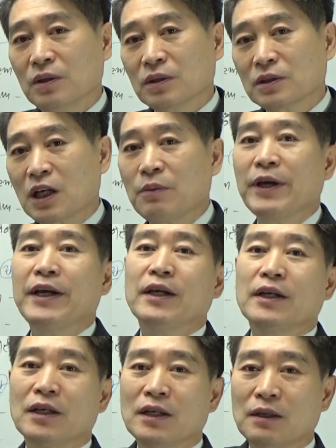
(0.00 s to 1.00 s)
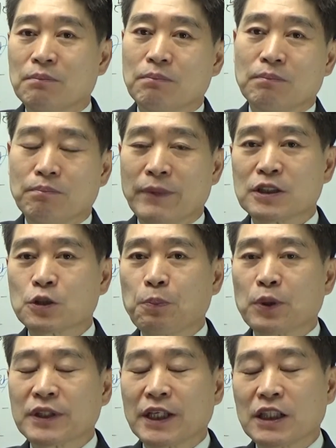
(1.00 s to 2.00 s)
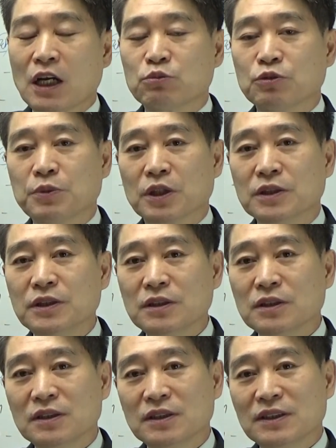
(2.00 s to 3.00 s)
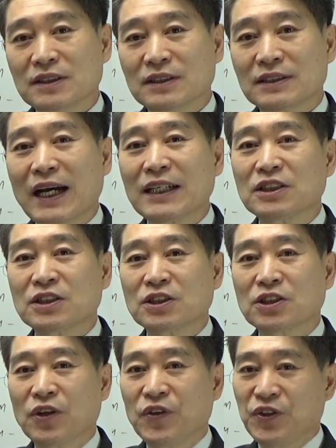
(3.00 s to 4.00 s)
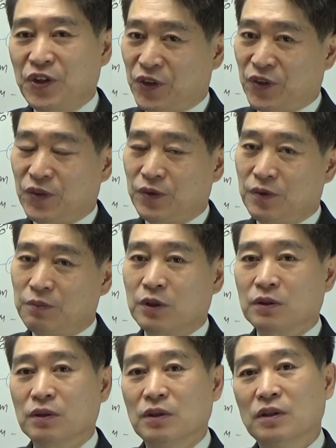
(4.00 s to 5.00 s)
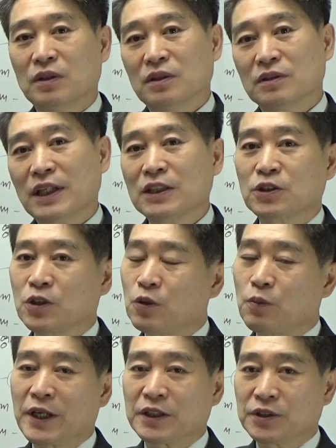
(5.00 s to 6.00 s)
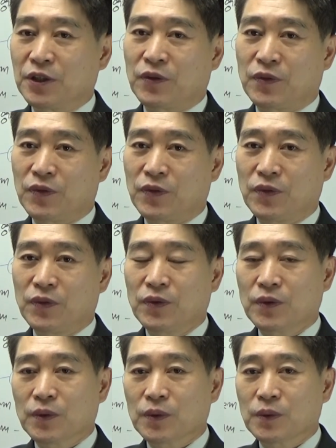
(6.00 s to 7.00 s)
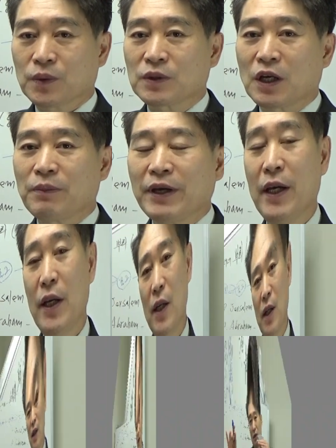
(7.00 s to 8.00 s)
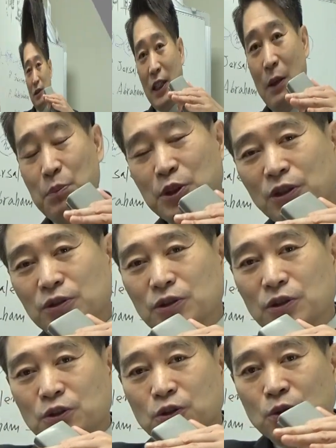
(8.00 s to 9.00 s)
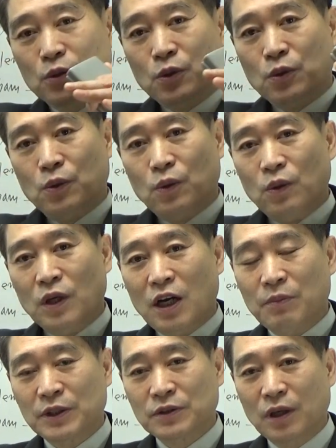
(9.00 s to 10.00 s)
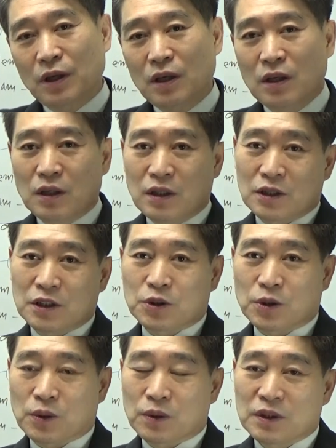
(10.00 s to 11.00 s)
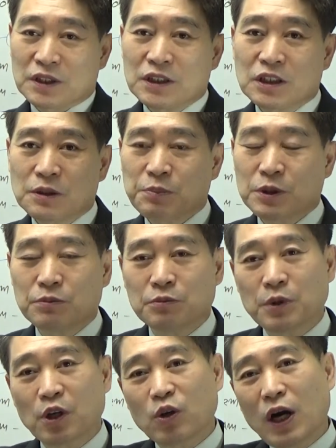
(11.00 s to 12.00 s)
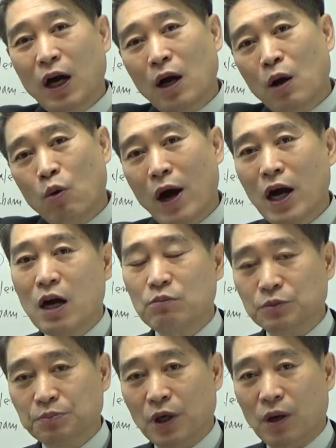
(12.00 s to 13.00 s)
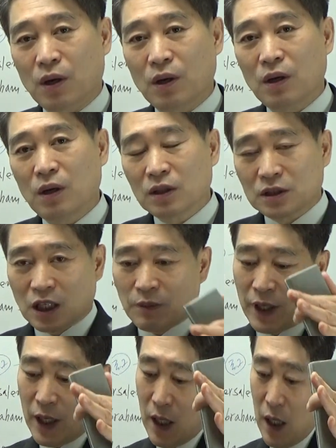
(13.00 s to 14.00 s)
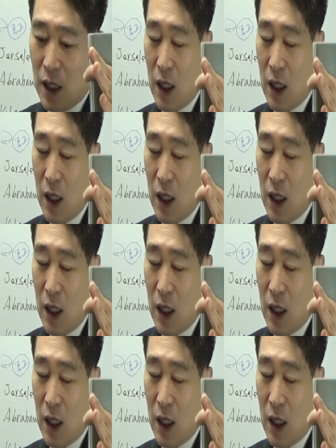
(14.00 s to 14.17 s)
그 다음에 메소포타니아 문명은 4천년 뭐 4,500년 그 다음에 3천년 정도로 올라가면서 이쪽 이집트 문명과 황하 문명 그 다음에